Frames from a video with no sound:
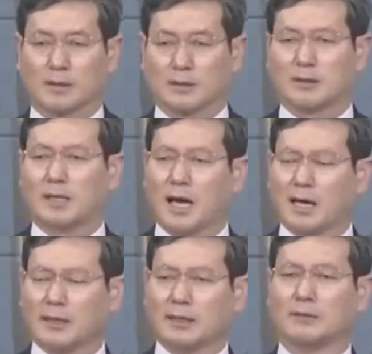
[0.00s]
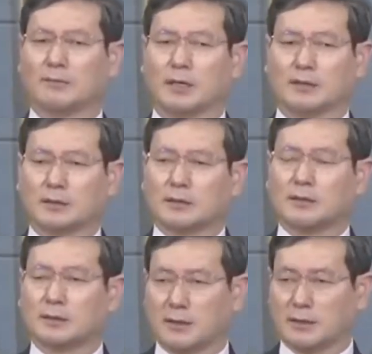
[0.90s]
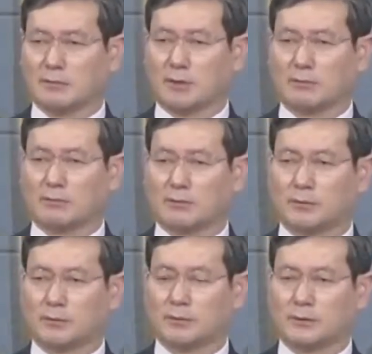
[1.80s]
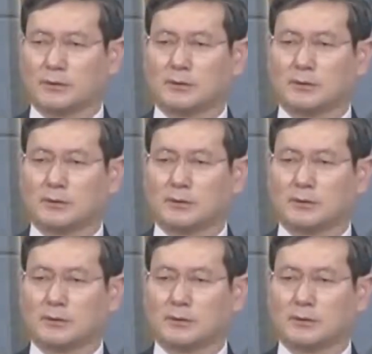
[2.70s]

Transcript: 그래 하나님과 연결되는 방법은